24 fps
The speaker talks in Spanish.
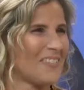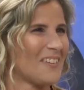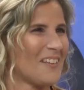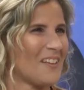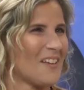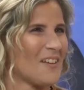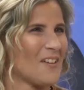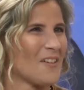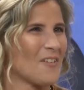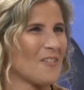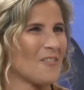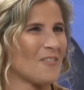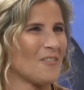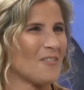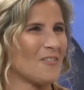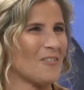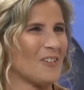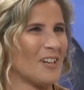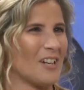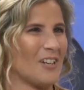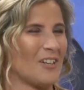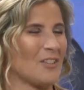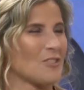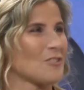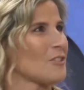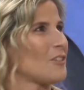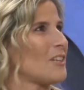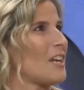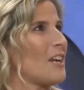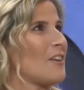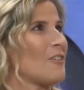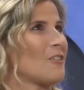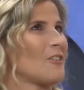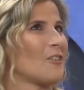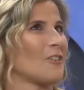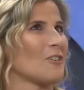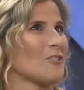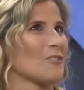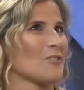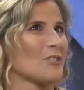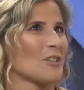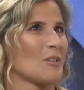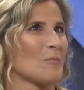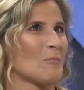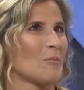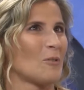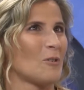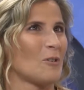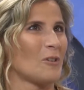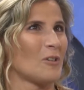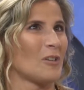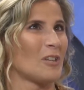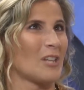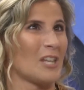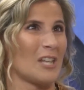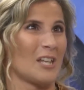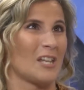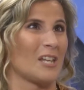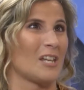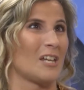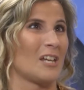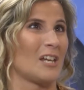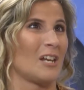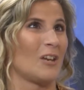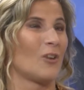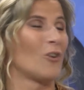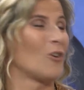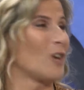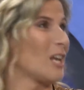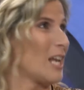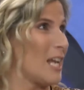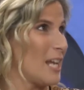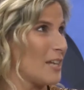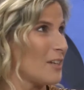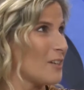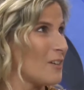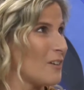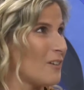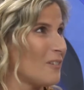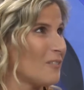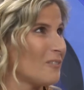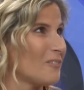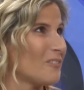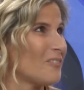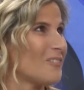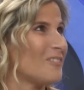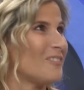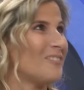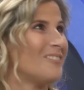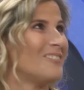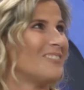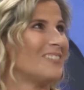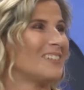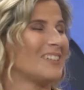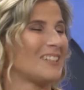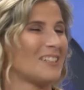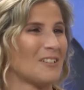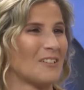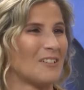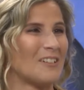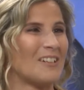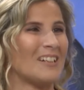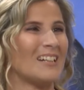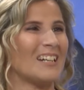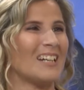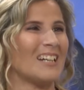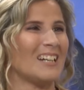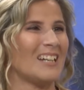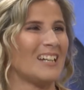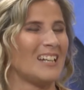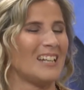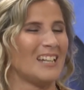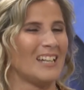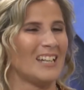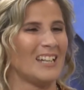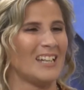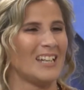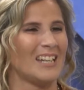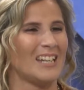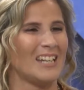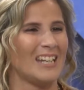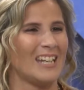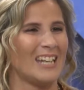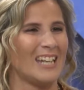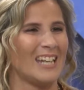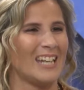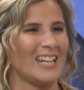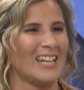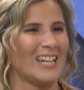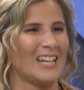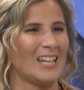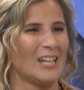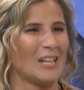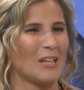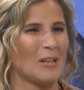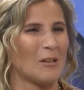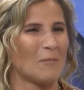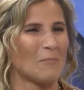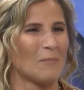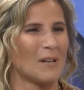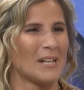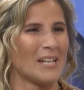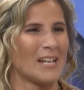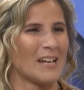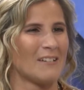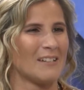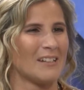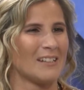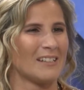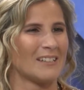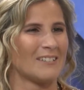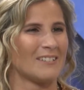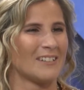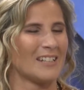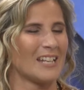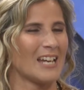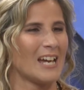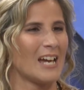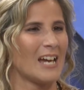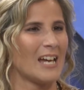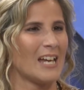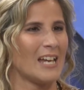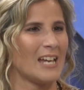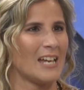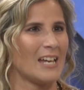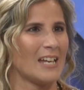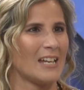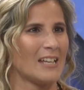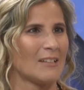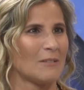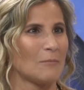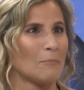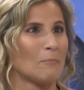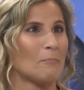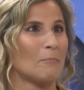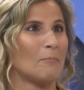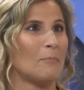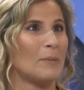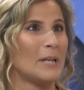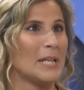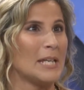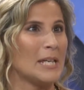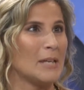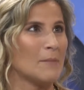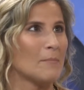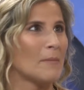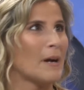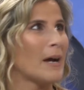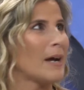poco. Bueno, nosotras nos conocemos del colegio. Ah, del colegio. Eh, eh, María Victoria es prima,